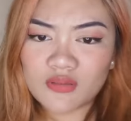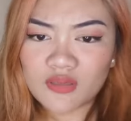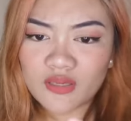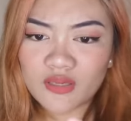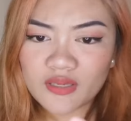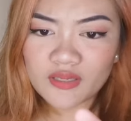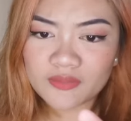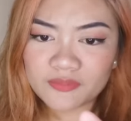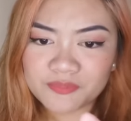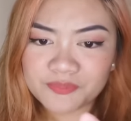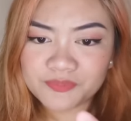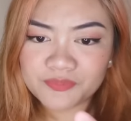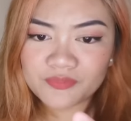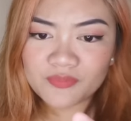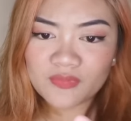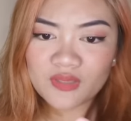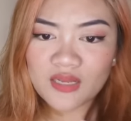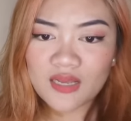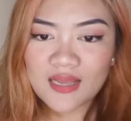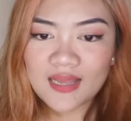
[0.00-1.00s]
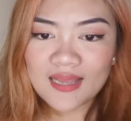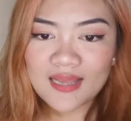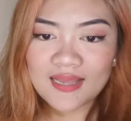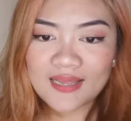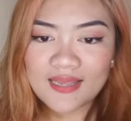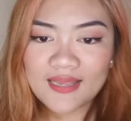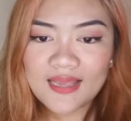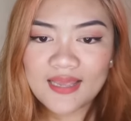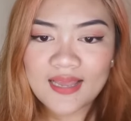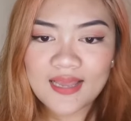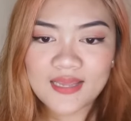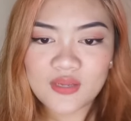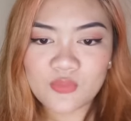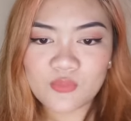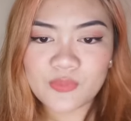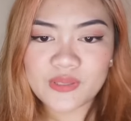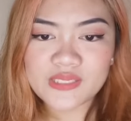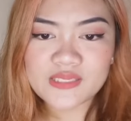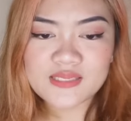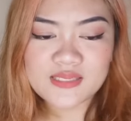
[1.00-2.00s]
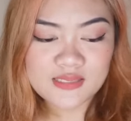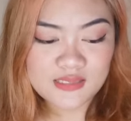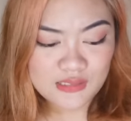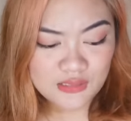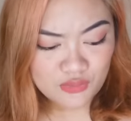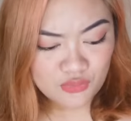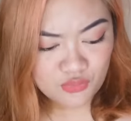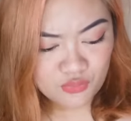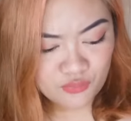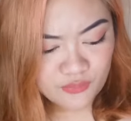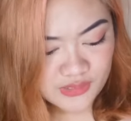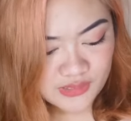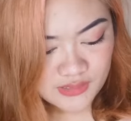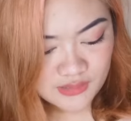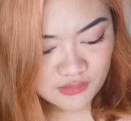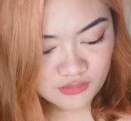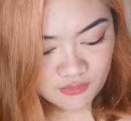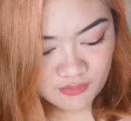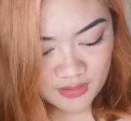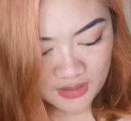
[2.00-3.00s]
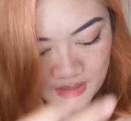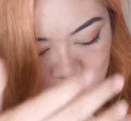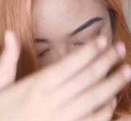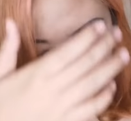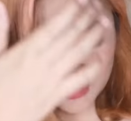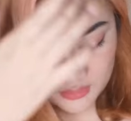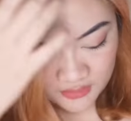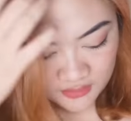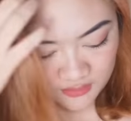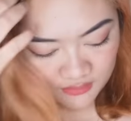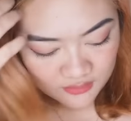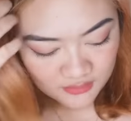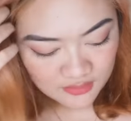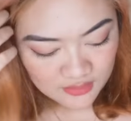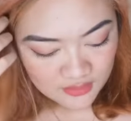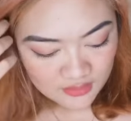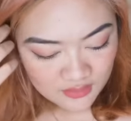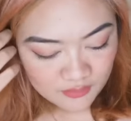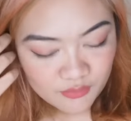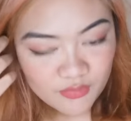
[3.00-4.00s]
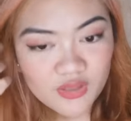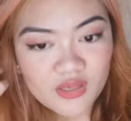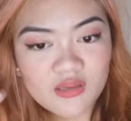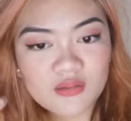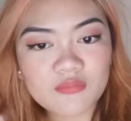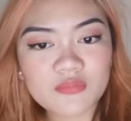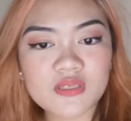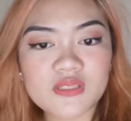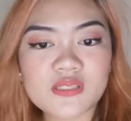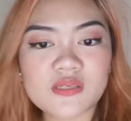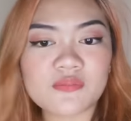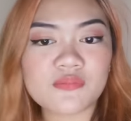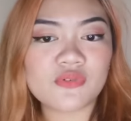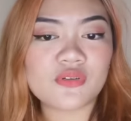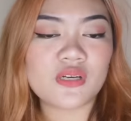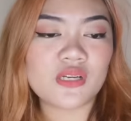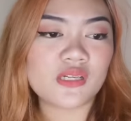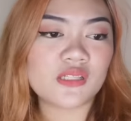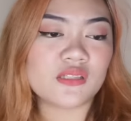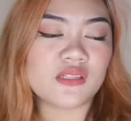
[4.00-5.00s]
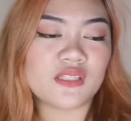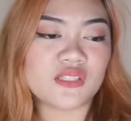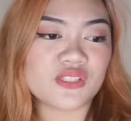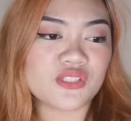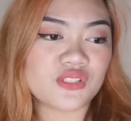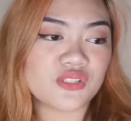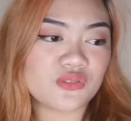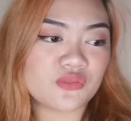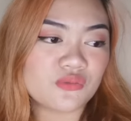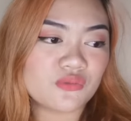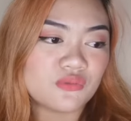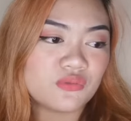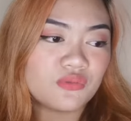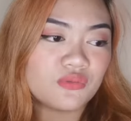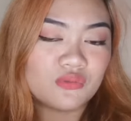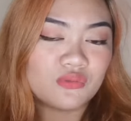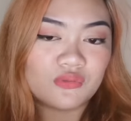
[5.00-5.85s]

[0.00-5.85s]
Ayan. Hi, hi, Winslow. Winslow ba? Be, missing mo na ng tissue.